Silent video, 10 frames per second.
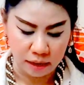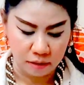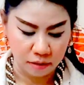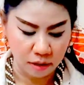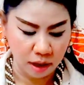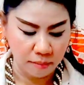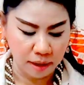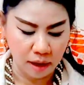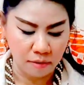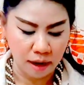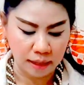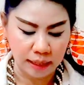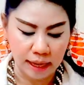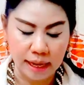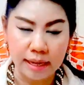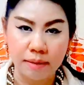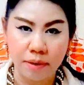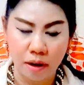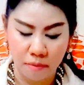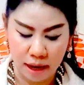ก็ต้องระมัดระวังนะคะให้รีบ
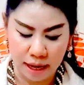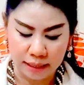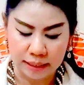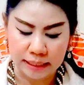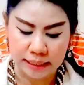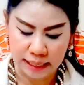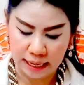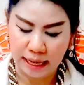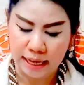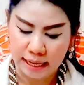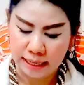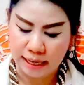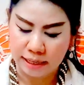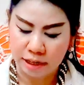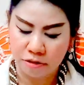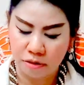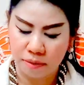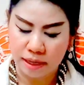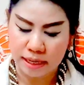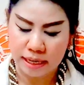เข้าบ้านนะคะใครที่ดวง
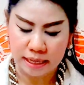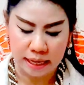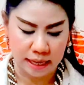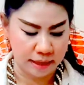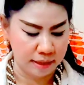ไม่ดีเนี่ย